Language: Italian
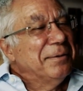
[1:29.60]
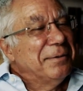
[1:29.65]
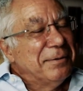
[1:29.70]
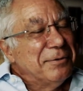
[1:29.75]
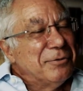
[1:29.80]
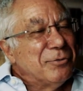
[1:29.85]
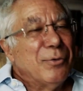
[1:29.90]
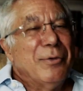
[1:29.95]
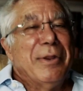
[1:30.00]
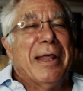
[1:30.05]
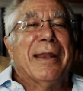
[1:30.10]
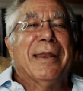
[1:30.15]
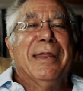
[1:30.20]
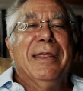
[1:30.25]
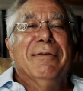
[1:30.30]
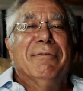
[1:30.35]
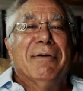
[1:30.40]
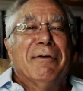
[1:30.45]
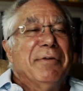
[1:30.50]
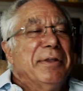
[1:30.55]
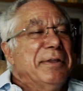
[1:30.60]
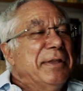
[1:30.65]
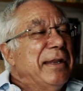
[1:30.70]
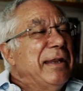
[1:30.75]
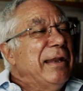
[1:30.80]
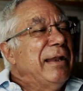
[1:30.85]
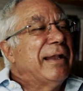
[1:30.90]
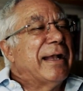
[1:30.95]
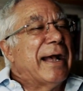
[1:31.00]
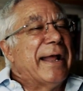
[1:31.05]
sulla riva vedere
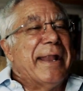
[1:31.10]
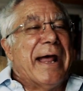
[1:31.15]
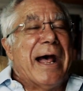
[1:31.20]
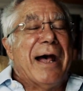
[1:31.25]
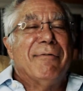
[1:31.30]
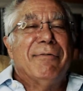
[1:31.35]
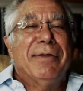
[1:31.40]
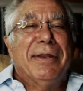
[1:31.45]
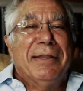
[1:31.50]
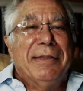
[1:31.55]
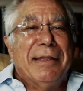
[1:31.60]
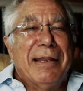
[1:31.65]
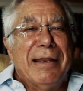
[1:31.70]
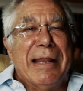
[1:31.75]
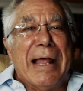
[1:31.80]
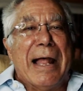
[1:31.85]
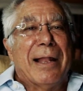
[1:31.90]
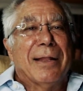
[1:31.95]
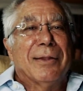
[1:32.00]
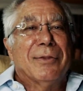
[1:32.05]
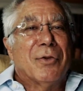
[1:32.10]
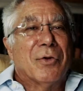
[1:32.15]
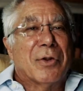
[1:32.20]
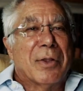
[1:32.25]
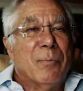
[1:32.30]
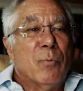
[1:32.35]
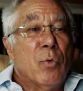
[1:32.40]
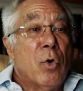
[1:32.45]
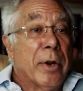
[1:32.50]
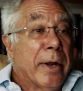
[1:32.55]
il cadavere dell'altro
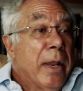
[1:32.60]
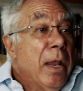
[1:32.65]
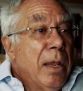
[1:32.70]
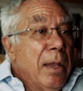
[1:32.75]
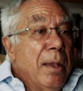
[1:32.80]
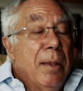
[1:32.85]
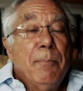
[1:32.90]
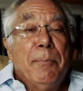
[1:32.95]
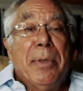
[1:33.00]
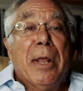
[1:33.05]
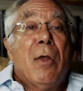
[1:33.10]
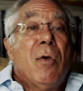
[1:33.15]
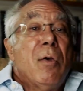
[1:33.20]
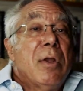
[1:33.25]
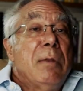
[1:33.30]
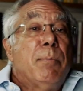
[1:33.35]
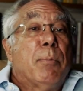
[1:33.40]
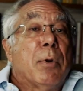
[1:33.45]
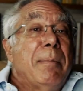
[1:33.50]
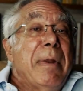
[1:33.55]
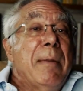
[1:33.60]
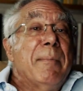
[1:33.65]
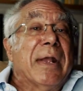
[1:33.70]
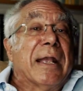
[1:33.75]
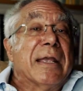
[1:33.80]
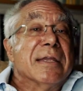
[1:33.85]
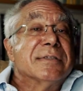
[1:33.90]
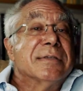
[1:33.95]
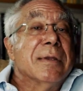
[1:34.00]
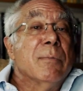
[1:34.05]
che muore. Però il problema è
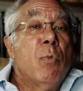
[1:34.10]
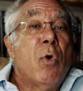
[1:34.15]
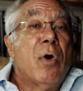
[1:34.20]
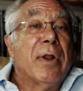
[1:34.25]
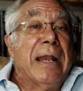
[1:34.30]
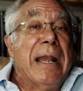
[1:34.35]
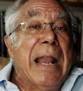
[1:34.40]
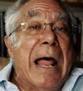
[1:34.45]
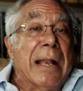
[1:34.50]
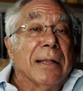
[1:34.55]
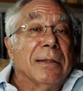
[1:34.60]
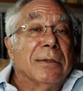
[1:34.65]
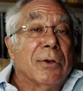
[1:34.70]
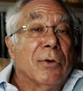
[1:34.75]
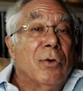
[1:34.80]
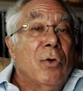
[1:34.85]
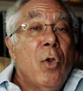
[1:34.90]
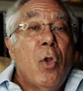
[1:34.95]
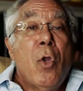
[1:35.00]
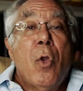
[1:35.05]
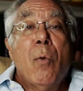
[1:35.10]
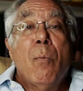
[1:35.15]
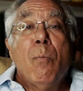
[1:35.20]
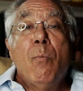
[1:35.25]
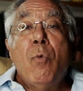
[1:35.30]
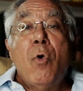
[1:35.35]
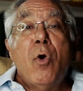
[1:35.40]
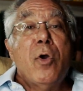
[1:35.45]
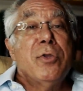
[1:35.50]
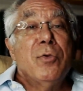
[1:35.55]
che se muore l'altro,
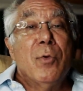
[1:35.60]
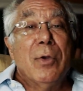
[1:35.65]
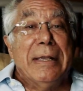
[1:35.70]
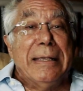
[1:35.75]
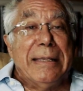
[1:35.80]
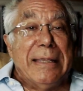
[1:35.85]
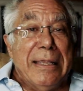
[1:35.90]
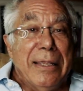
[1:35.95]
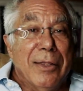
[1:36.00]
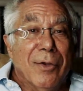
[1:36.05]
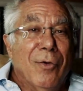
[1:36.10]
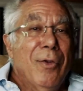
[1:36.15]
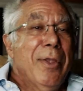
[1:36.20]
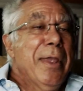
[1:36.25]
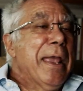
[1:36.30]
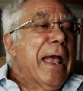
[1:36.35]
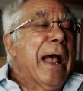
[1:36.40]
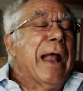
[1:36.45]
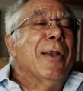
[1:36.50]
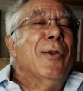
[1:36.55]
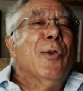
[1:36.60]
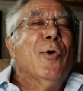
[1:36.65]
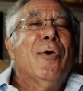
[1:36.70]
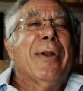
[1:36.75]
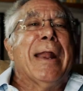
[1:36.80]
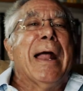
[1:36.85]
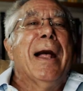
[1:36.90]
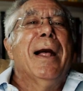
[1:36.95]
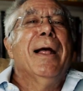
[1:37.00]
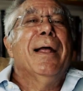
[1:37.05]
muoio anch'io.
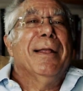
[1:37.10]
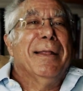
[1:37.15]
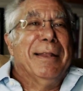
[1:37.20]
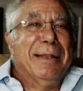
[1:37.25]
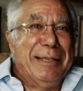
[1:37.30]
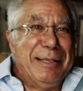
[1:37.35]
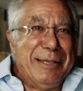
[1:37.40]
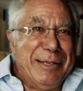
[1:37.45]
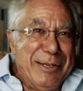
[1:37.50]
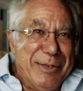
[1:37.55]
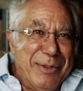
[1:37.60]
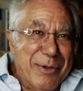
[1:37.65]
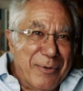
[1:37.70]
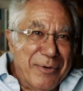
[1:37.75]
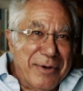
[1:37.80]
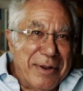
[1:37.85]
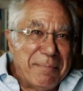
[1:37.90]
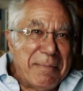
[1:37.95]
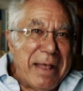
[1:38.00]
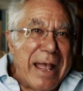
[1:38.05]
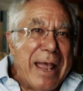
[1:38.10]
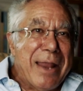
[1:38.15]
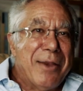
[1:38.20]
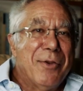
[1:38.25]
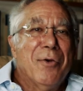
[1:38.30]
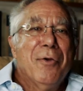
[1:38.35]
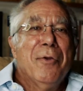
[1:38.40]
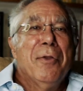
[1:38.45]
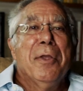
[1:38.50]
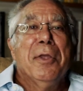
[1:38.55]
Allora gli do una
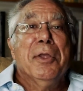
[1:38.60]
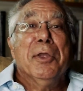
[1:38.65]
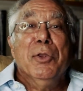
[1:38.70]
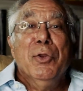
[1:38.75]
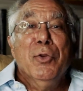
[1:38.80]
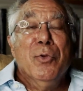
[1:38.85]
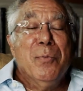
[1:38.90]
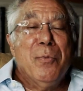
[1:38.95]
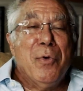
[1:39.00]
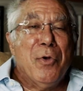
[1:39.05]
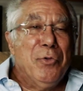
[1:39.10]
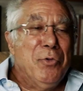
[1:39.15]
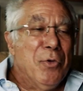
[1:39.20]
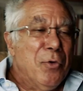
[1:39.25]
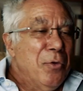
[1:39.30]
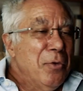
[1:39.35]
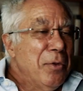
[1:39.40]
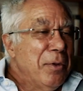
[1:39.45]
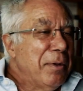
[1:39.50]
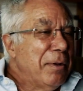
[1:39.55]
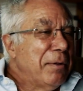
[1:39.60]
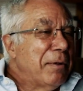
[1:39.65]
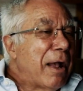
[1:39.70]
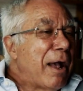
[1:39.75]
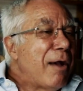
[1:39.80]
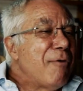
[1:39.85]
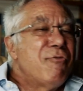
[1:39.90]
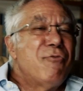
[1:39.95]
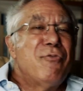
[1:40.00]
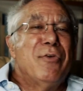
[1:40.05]
mano in un modo
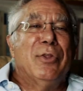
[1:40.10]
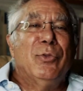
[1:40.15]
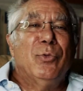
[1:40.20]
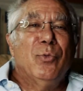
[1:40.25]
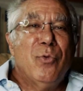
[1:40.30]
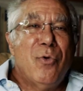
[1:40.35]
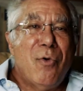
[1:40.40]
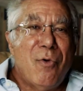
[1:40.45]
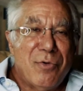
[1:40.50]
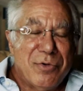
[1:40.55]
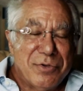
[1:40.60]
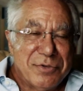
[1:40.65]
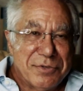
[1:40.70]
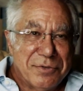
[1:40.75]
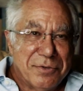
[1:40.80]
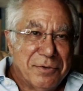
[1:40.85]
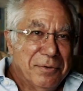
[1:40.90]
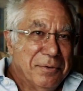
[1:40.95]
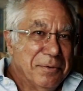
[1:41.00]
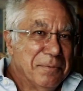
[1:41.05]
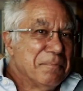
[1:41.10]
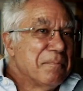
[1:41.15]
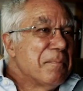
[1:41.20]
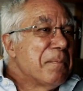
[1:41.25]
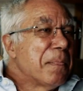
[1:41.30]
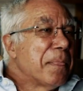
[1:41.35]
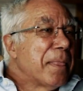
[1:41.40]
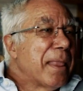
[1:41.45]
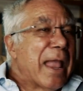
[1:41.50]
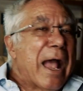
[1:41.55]
affettuoso,
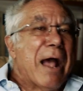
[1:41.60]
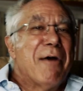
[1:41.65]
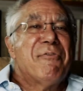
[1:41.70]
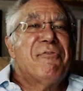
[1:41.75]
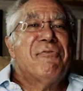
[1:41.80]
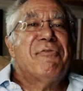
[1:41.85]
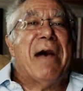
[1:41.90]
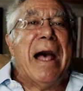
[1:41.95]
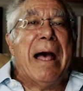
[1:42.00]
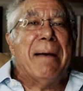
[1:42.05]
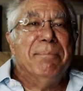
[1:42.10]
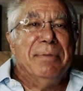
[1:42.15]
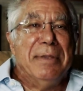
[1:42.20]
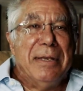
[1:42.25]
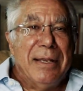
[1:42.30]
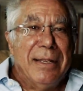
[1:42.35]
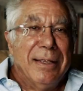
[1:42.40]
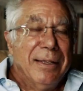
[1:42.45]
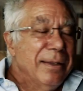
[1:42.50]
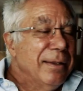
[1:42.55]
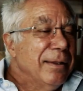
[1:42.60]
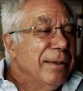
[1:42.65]
affabile.